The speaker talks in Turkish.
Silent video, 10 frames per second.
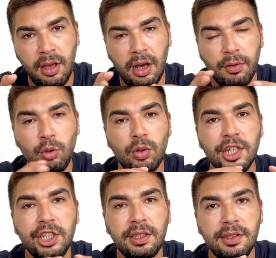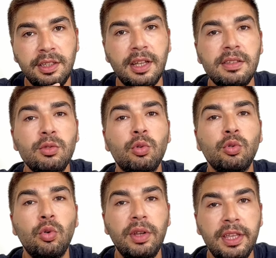hava yolu açıklığını kendisi
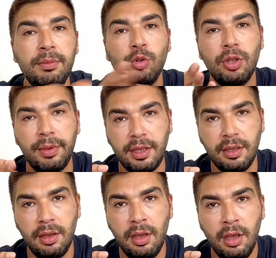kontrol edemiyor demek